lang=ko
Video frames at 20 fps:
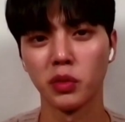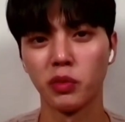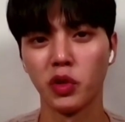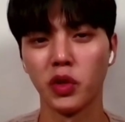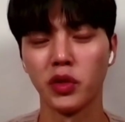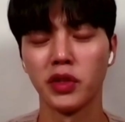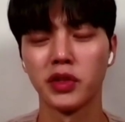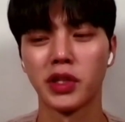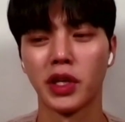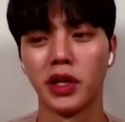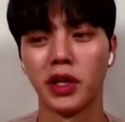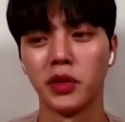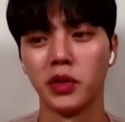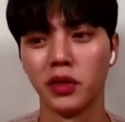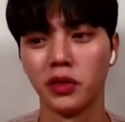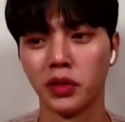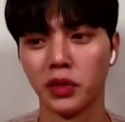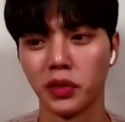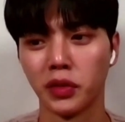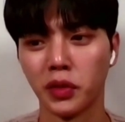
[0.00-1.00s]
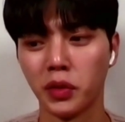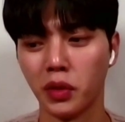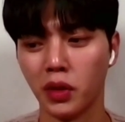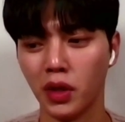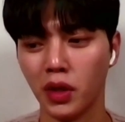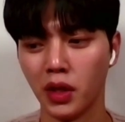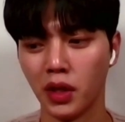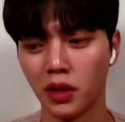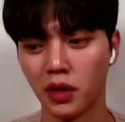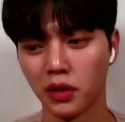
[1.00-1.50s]
표현이 잘 되어 있어서
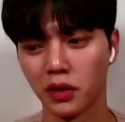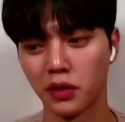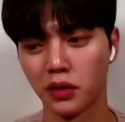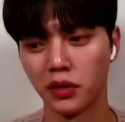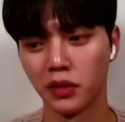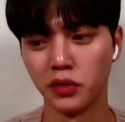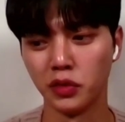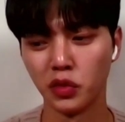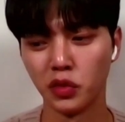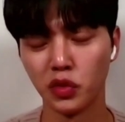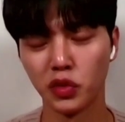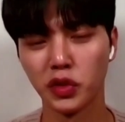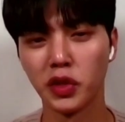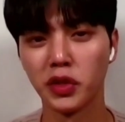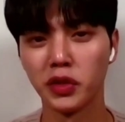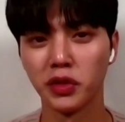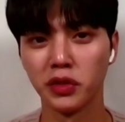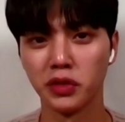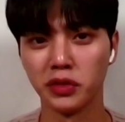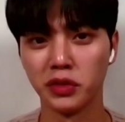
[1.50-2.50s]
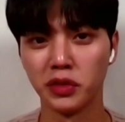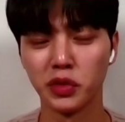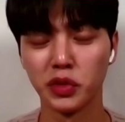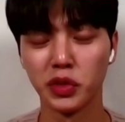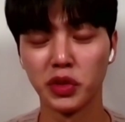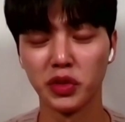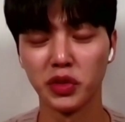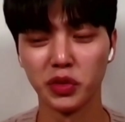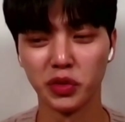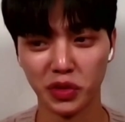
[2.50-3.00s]
그런 은둔형,
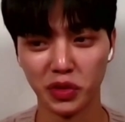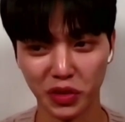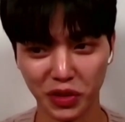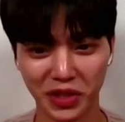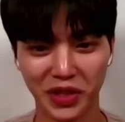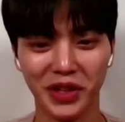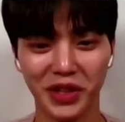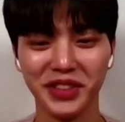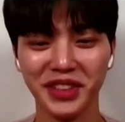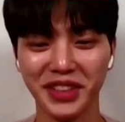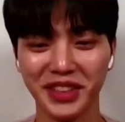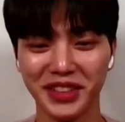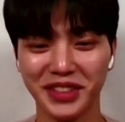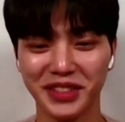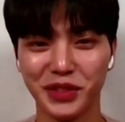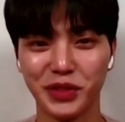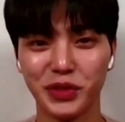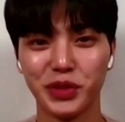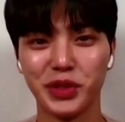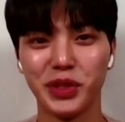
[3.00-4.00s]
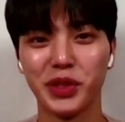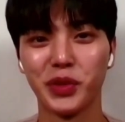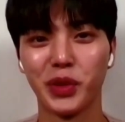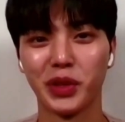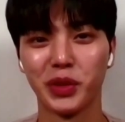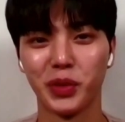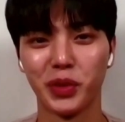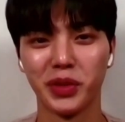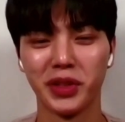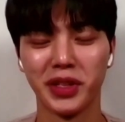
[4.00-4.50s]
은둔, 은둔형? 은둔형
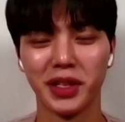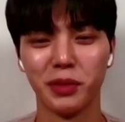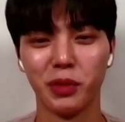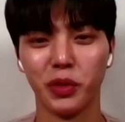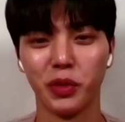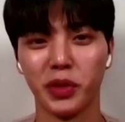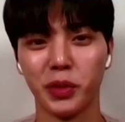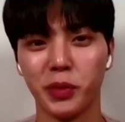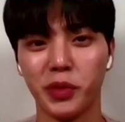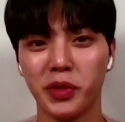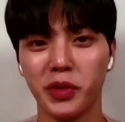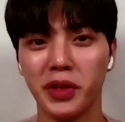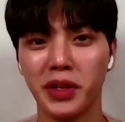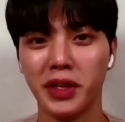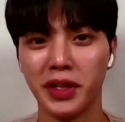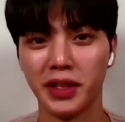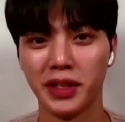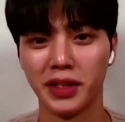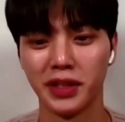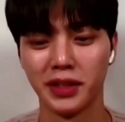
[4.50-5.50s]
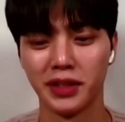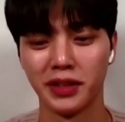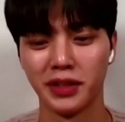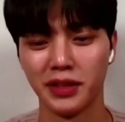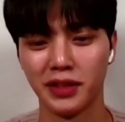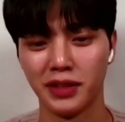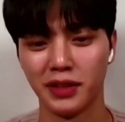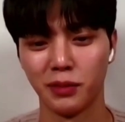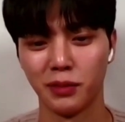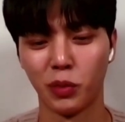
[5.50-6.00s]
외톨이의 모습을
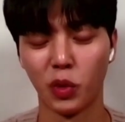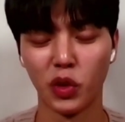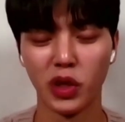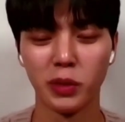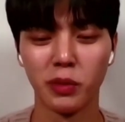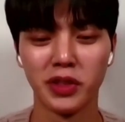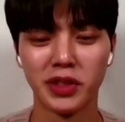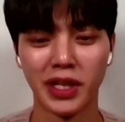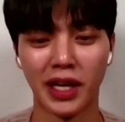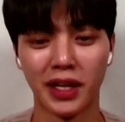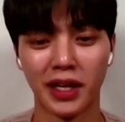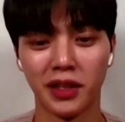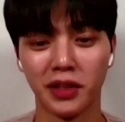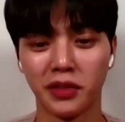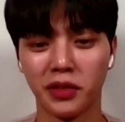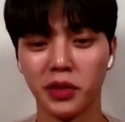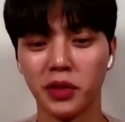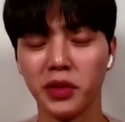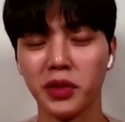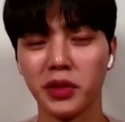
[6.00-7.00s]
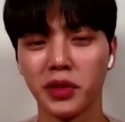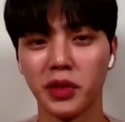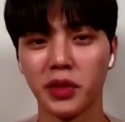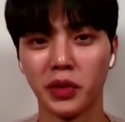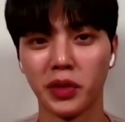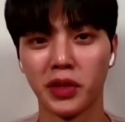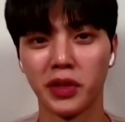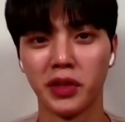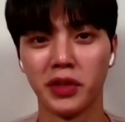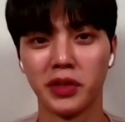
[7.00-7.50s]
몰입을 잘해서
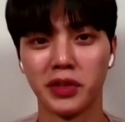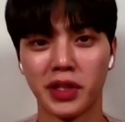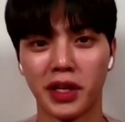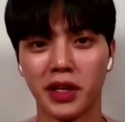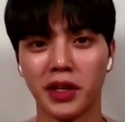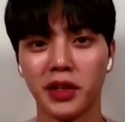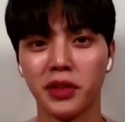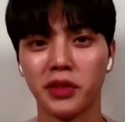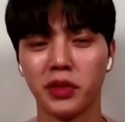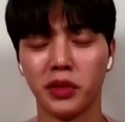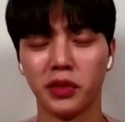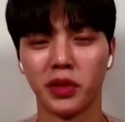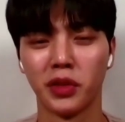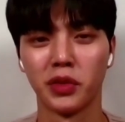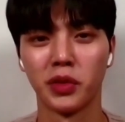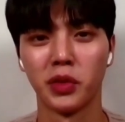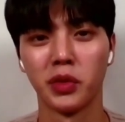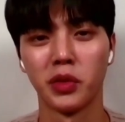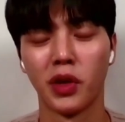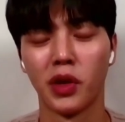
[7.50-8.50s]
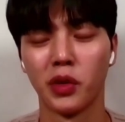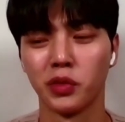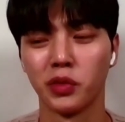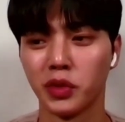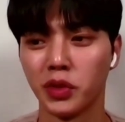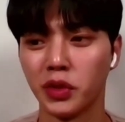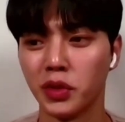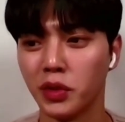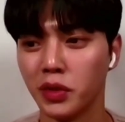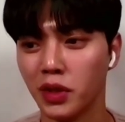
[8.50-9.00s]
연기를 잘 할 수 있었던 것
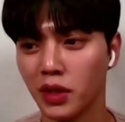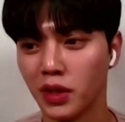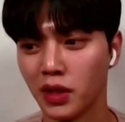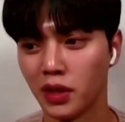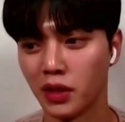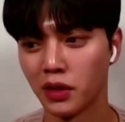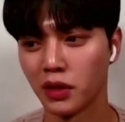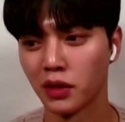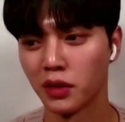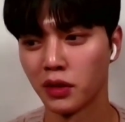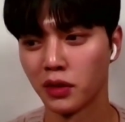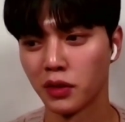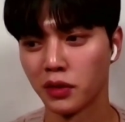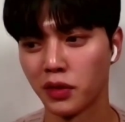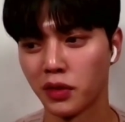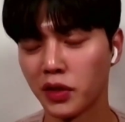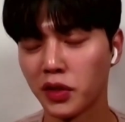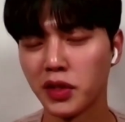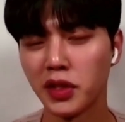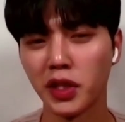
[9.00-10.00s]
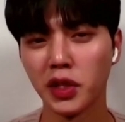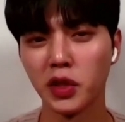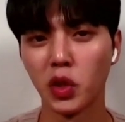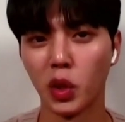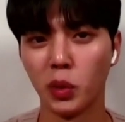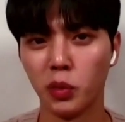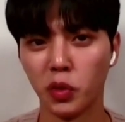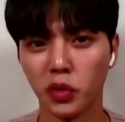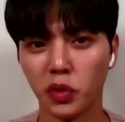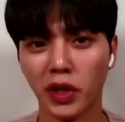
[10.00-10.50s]
같고요. 세트장이
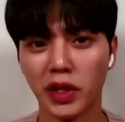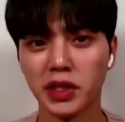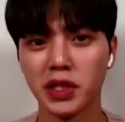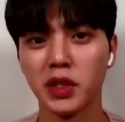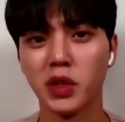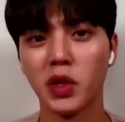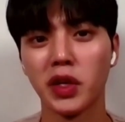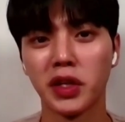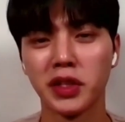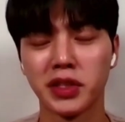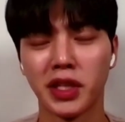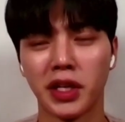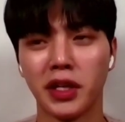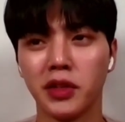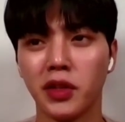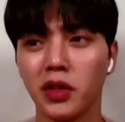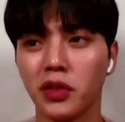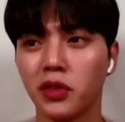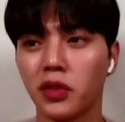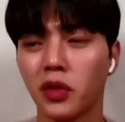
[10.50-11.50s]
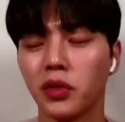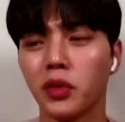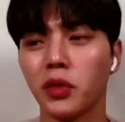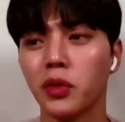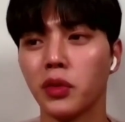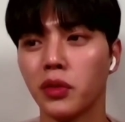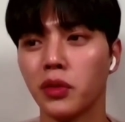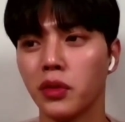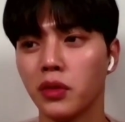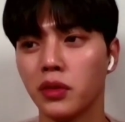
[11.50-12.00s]
너무 사실화가 잘 되어
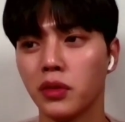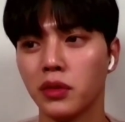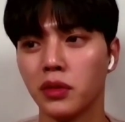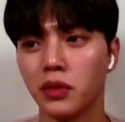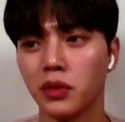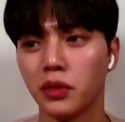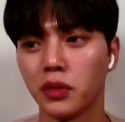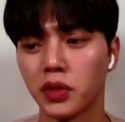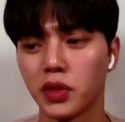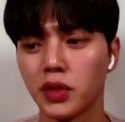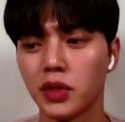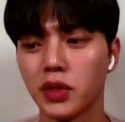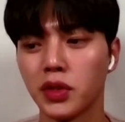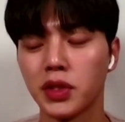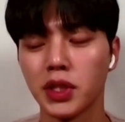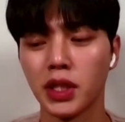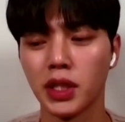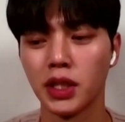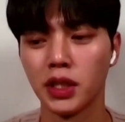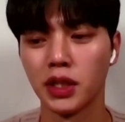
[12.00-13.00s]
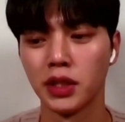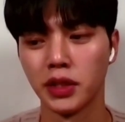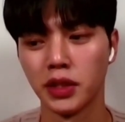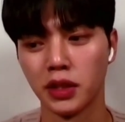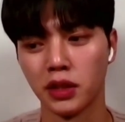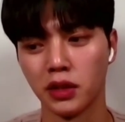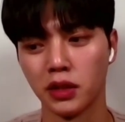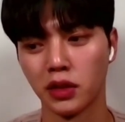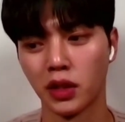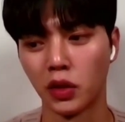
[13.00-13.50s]
있어서 어, 쉬는
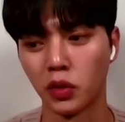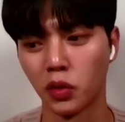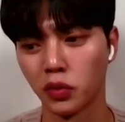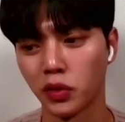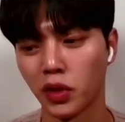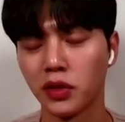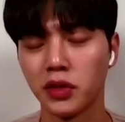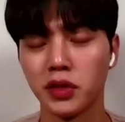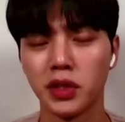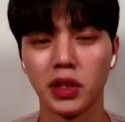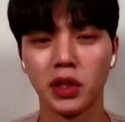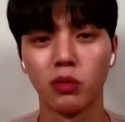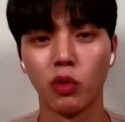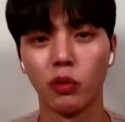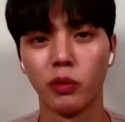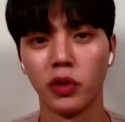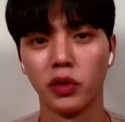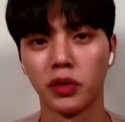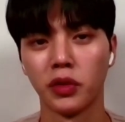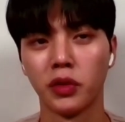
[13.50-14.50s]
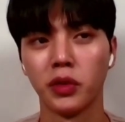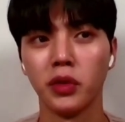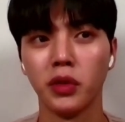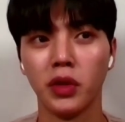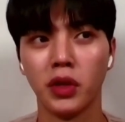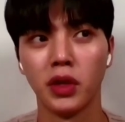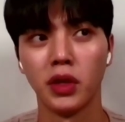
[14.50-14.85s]
시간에 계속 세트장을 보면서